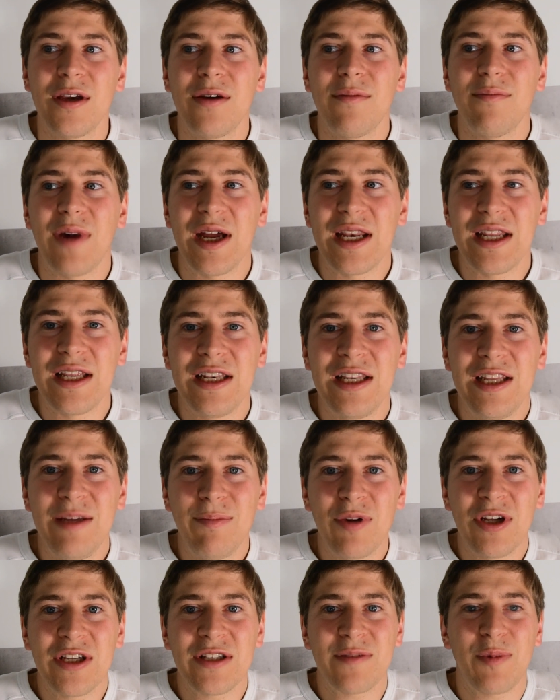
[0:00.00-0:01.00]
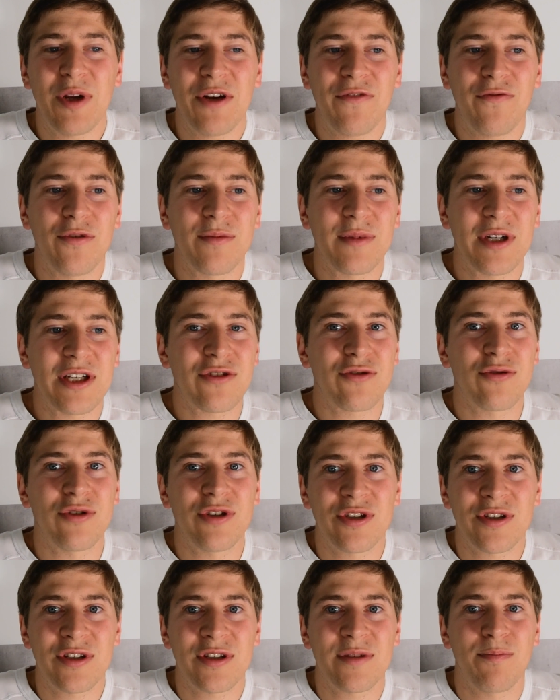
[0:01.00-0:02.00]
meine Lieblingsplattform dazu
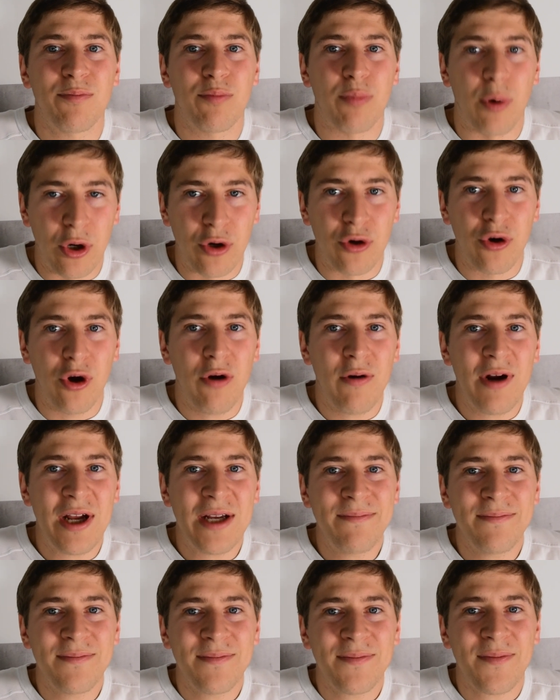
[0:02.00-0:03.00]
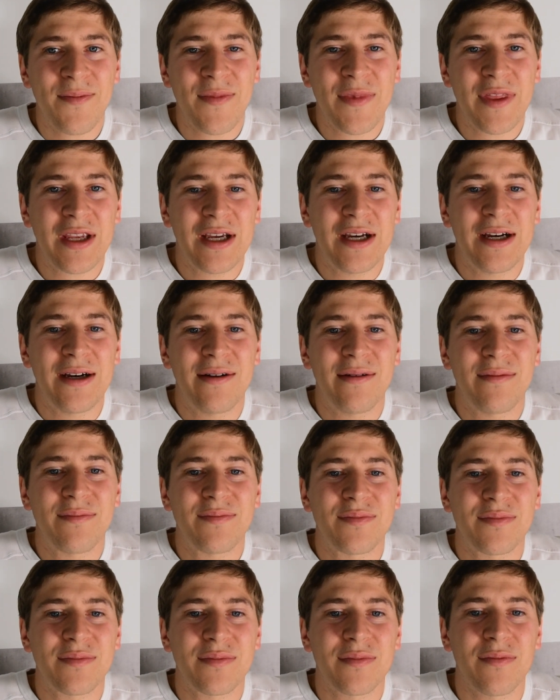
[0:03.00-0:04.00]
ist Bondora. Äh,
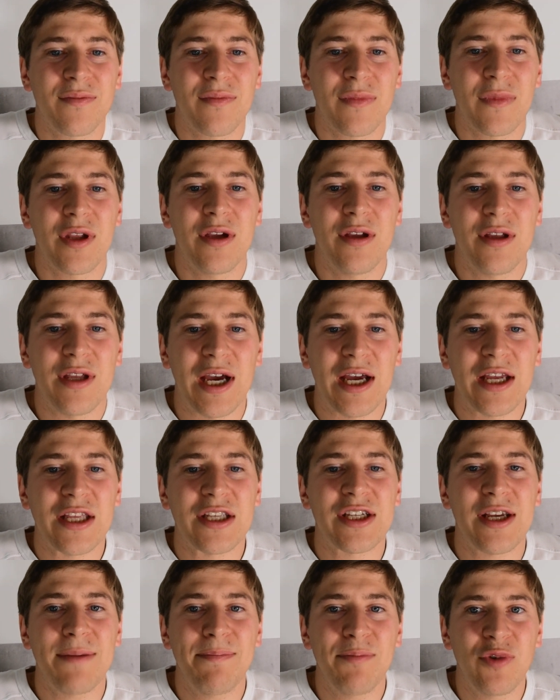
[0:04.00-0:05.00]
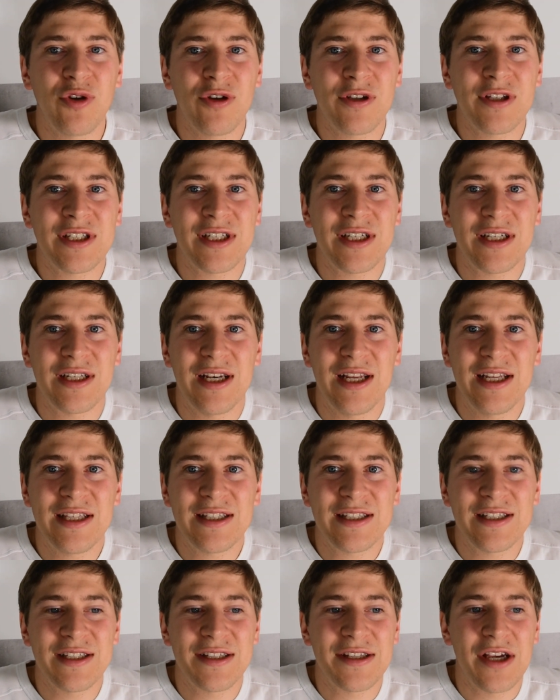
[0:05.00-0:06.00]
ja, ich habe dort
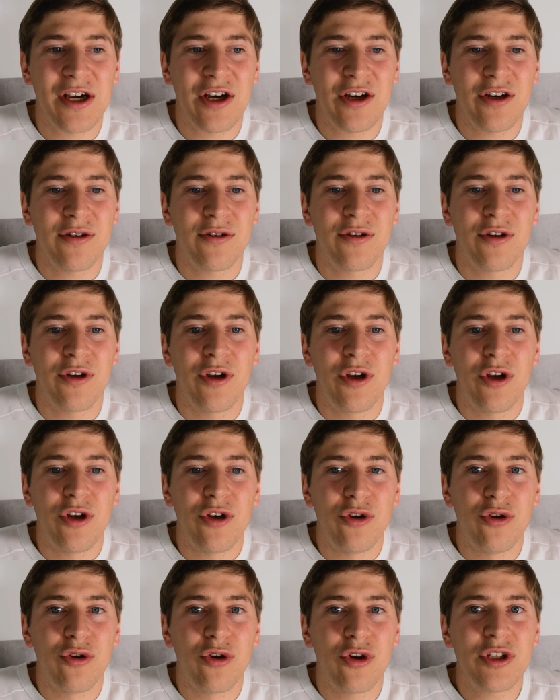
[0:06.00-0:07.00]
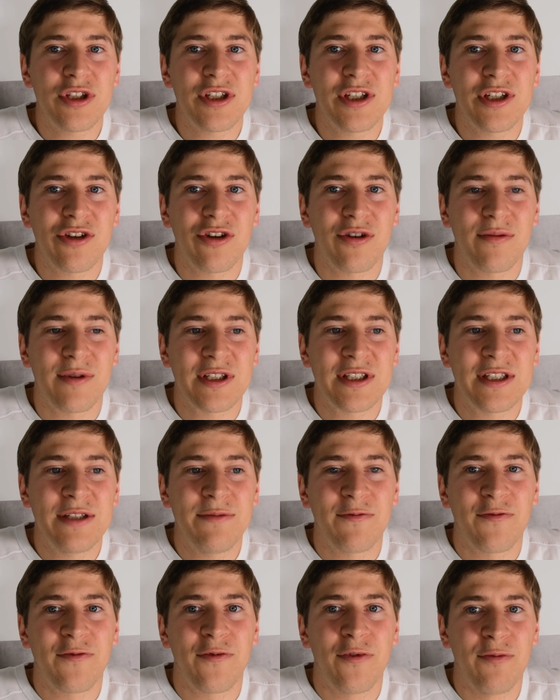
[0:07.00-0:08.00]
letztes Jahr
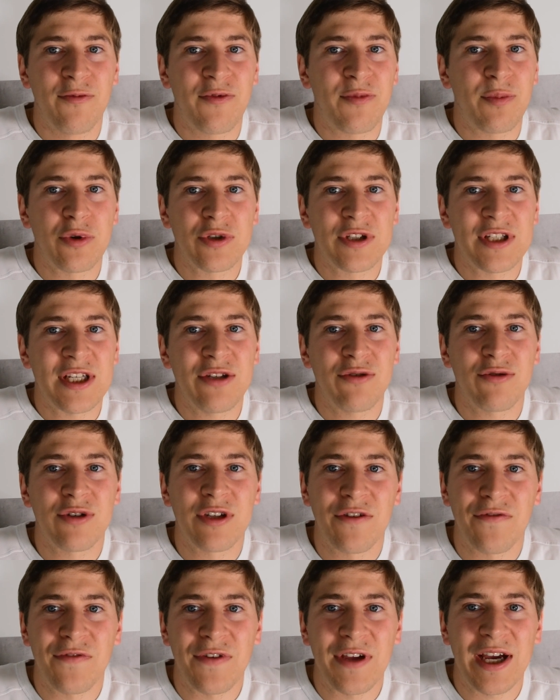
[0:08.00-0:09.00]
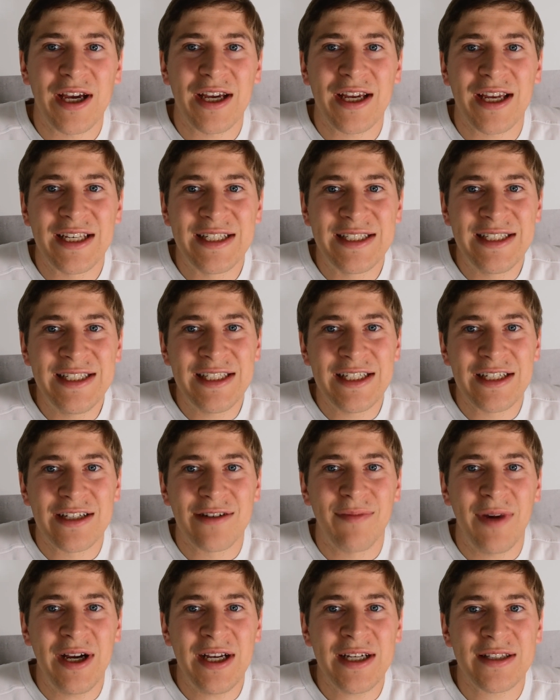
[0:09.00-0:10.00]
19,75% ungefähr Rendite
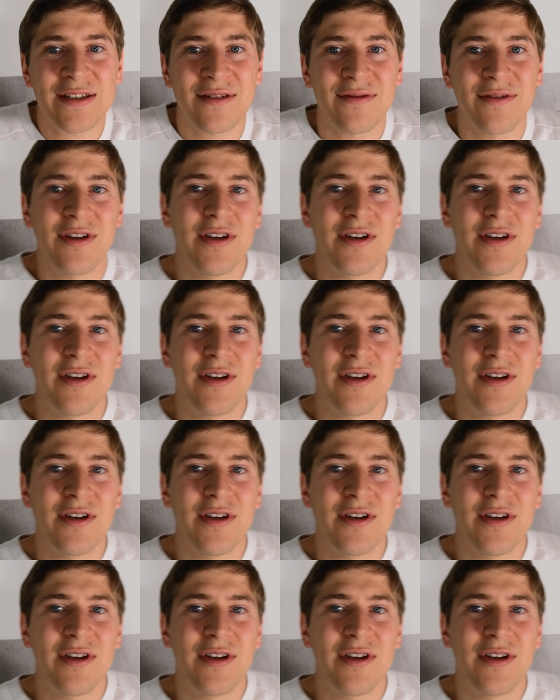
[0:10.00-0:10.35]
gemacht.